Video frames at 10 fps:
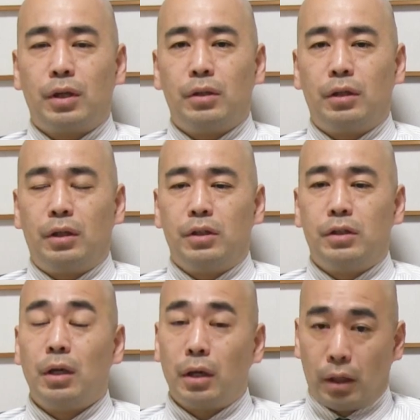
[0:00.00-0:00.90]
団的
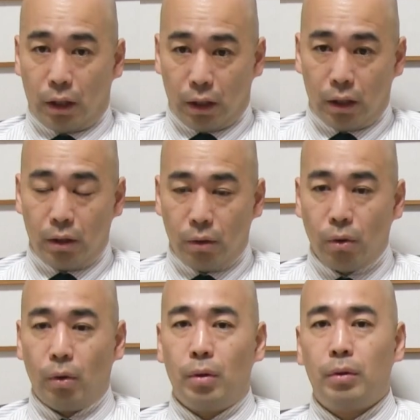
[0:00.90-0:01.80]
自衛権
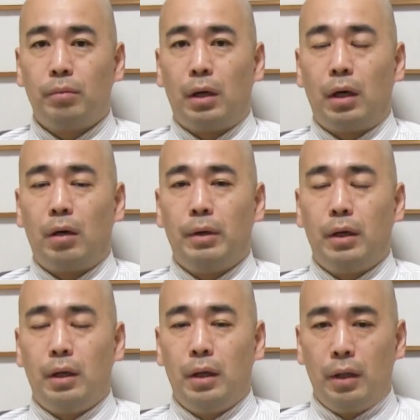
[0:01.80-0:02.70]
を、まあ、安
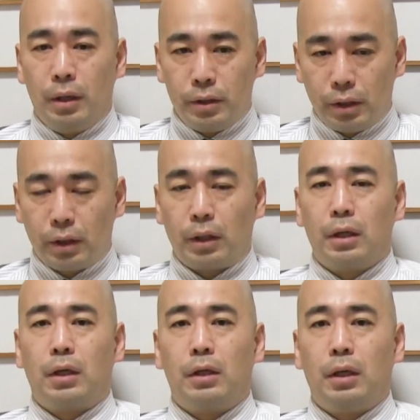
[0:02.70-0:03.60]
倍政
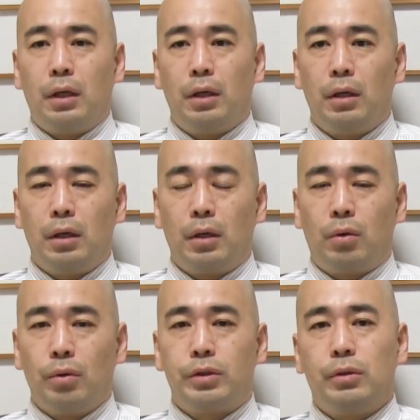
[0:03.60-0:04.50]
権下で、えー、
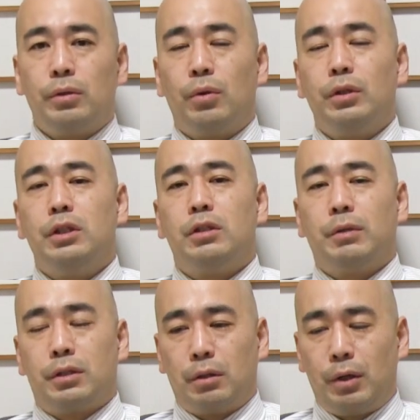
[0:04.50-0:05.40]
行使を容認し
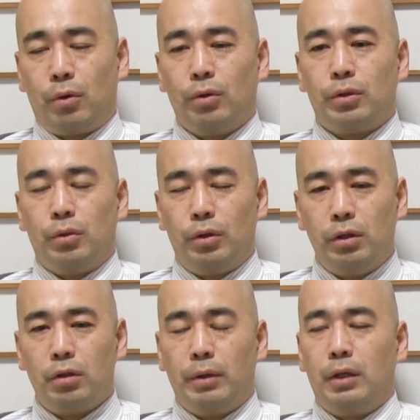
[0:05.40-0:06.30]
ました。まあ、行使を容
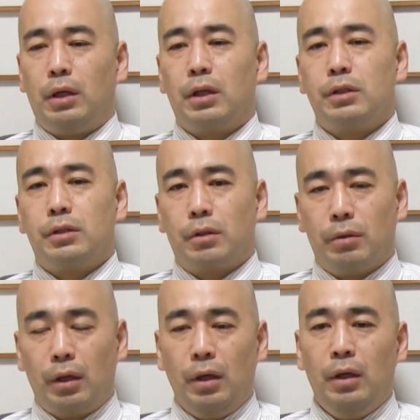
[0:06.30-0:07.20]
認っていうのも変な話ですけ
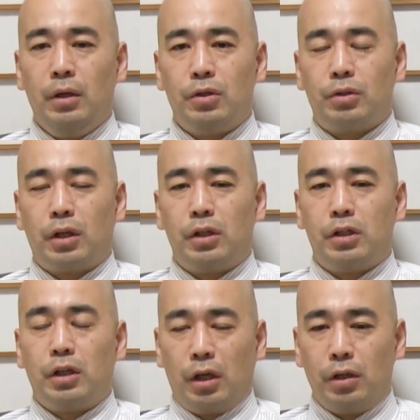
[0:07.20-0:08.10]
どね、集団的
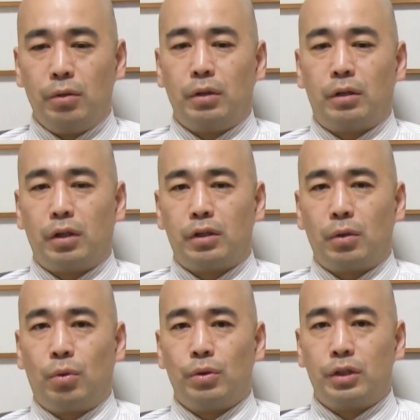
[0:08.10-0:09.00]
自衛権っていうんだったらちゃ
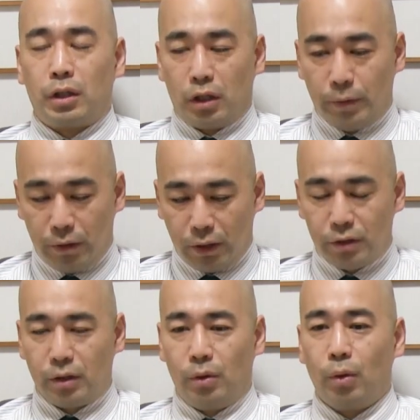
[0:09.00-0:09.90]
んと行使しなきゃダメなわけ
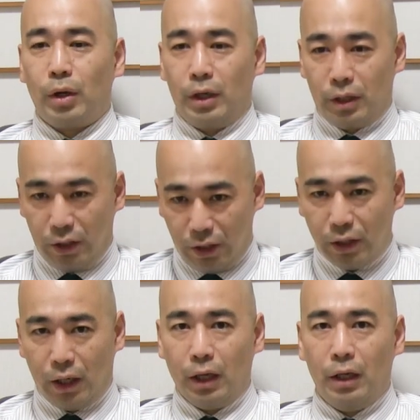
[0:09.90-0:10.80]
ですけど、本来的に、
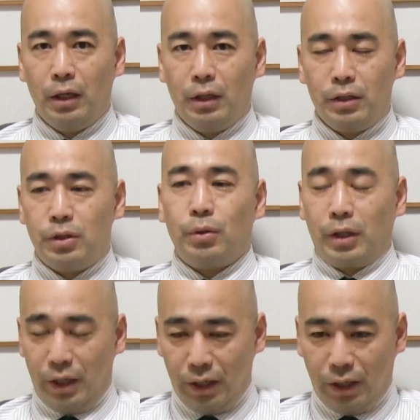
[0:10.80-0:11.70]
はい、自動
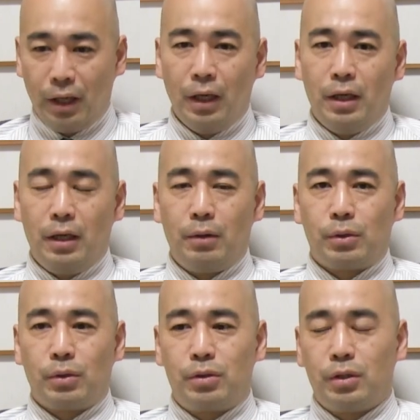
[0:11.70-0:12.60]
的にね。えー、でも
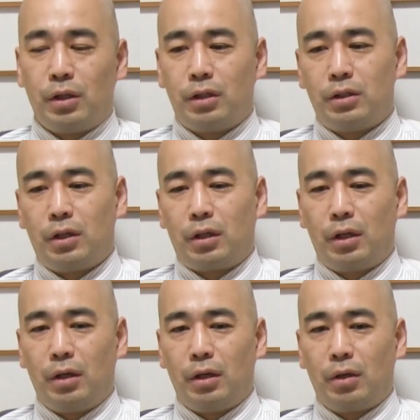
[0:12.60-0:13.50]
その集団的自衛
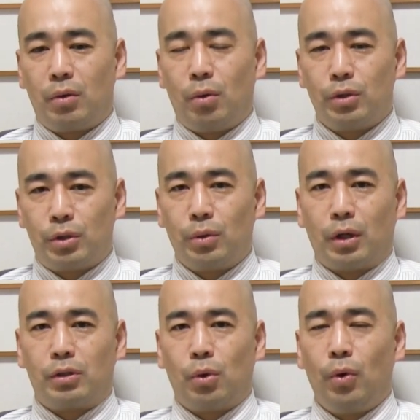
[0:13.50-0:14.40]
権行使と、
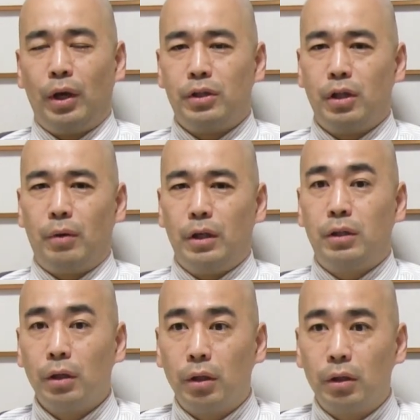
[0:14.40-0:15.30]
なんか徴兵制は一
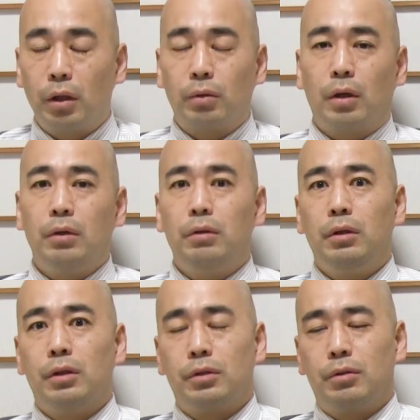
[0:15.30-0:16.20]
体なんだとか
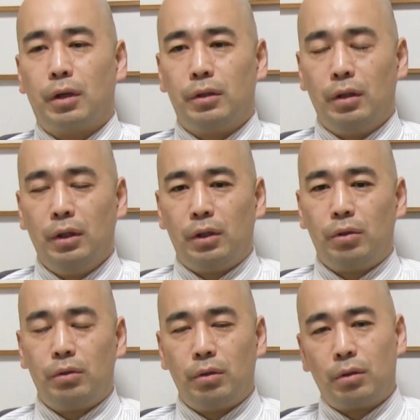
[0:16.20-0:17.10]
言い出す人がいて、何
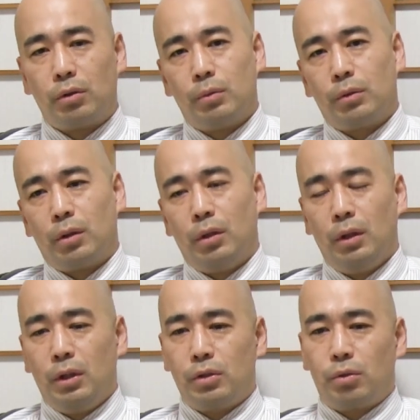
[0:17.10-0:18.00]
言ってるのかと思ったら、
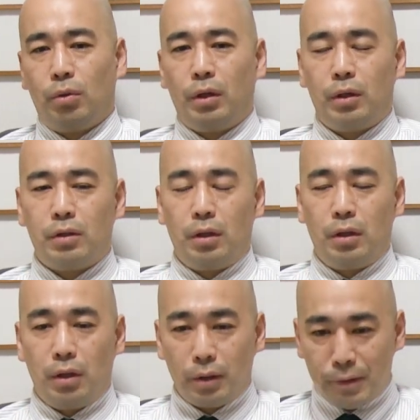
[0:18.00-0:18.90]
徴兵、
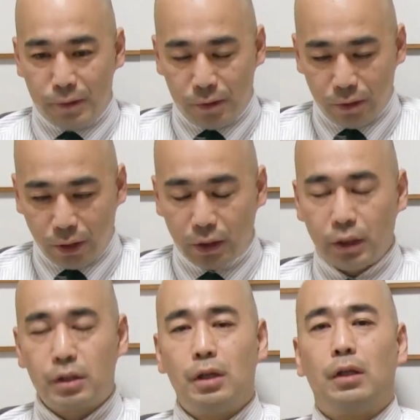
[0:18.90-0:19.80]
えー、集団的
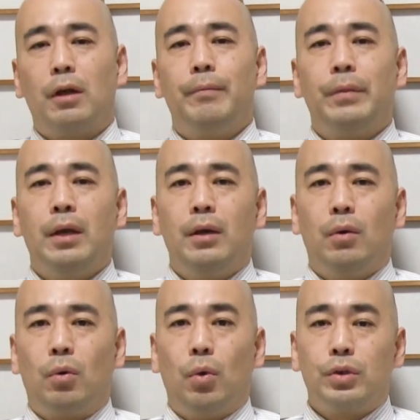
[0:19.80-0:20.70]
自衛権
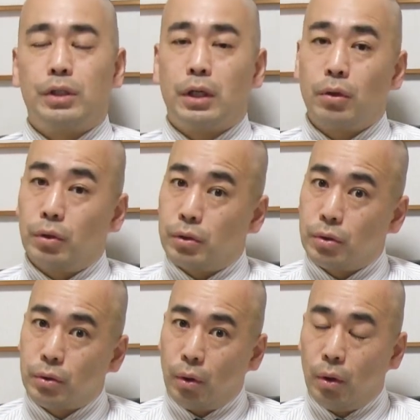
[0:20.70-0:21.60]
を行使できるようにす
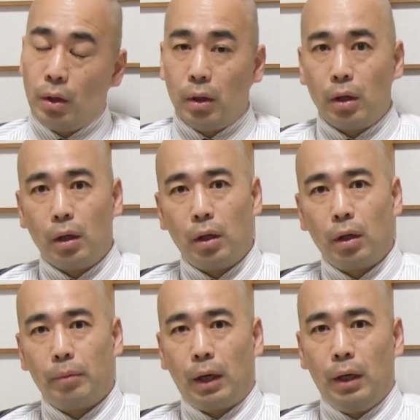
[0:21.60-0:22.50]
るると、
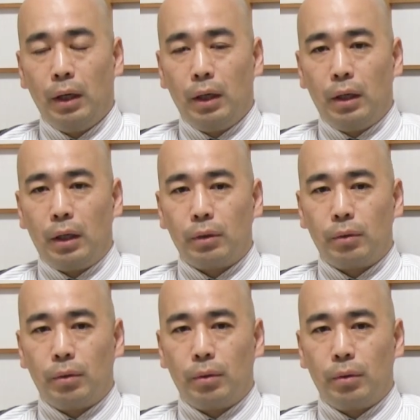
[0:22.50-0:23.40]
えー、まあ、あ
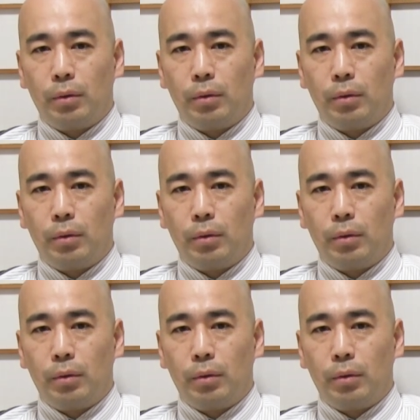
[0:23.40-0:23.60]
の、